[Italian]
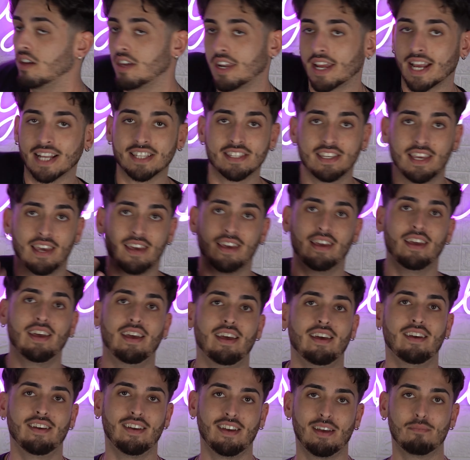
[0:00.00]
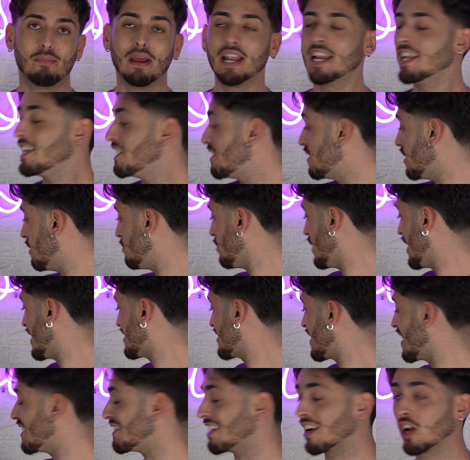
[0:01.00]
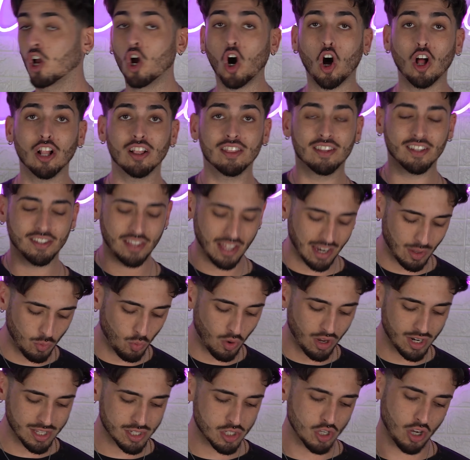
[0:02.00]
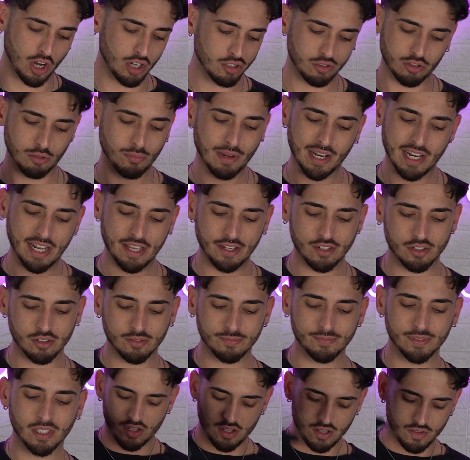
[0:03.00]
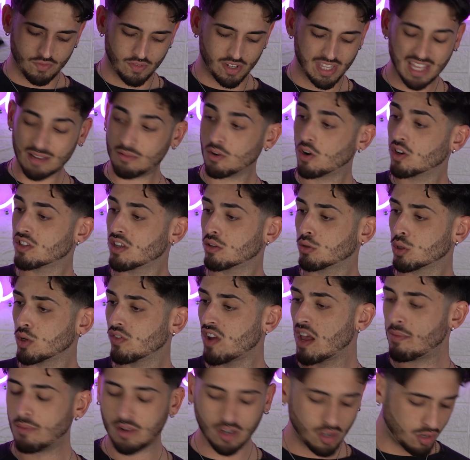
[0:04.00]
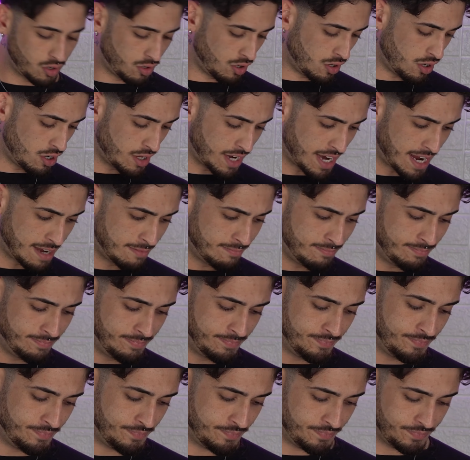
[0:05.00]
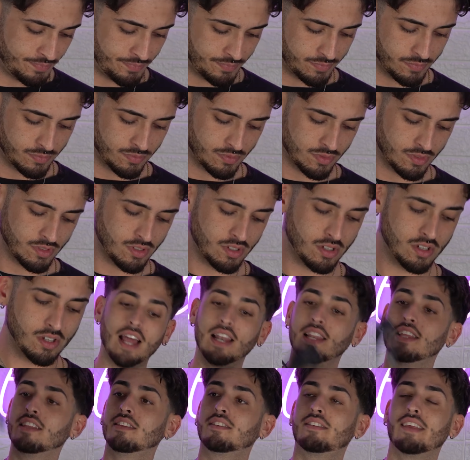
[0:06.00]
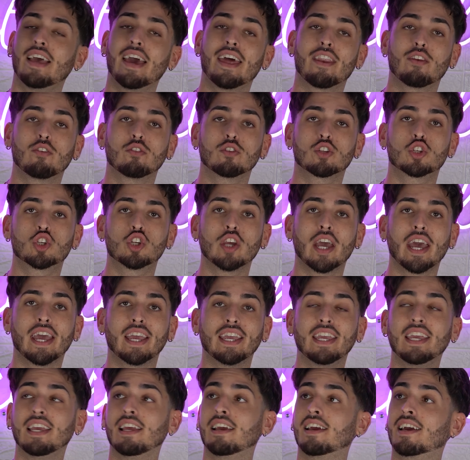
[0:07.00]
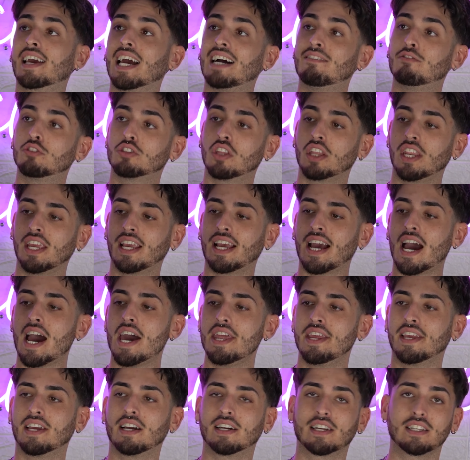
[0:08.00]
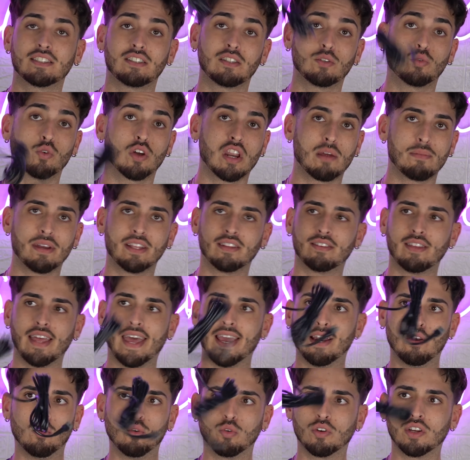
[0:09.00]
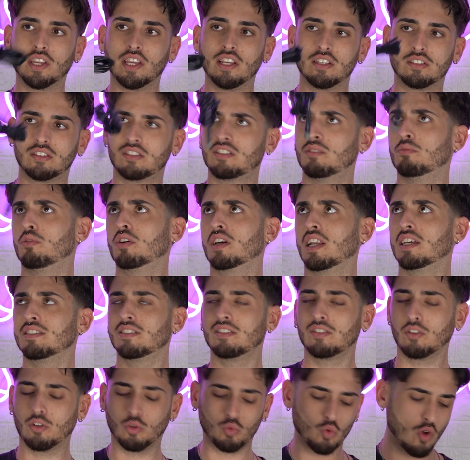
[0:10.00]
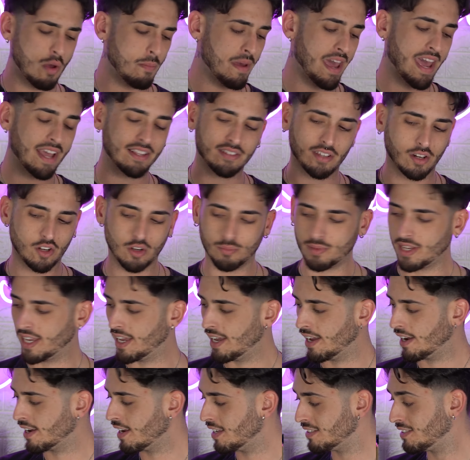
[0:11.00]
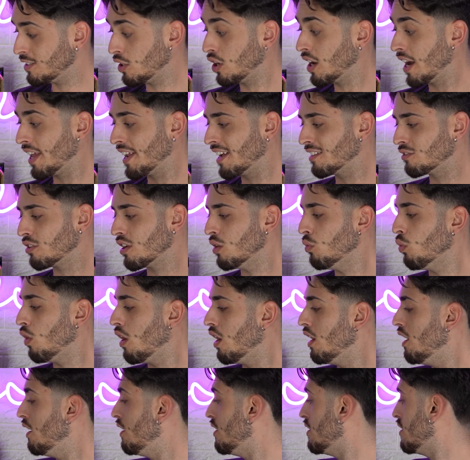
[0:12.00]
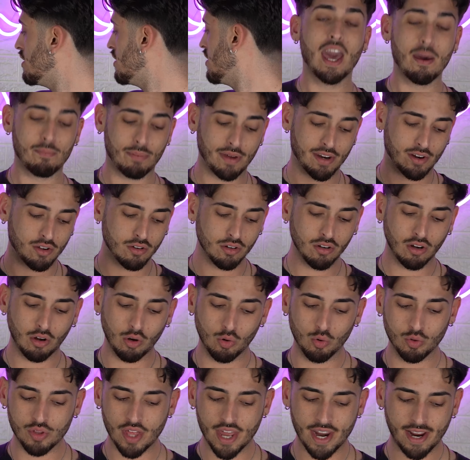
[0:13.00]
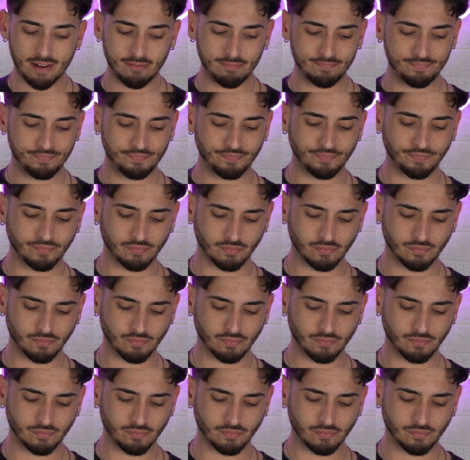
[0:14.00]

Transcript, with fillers: ragazzi, è, è bellissima. Poi la scritta gold della wall sotto, bellissima. Vediamo cosa troviamo ancora. All'interno c'è il cavo di ricarica che sicuramente è lunghissimo, classico 2 metri come classico caricatore wall. E per concludere,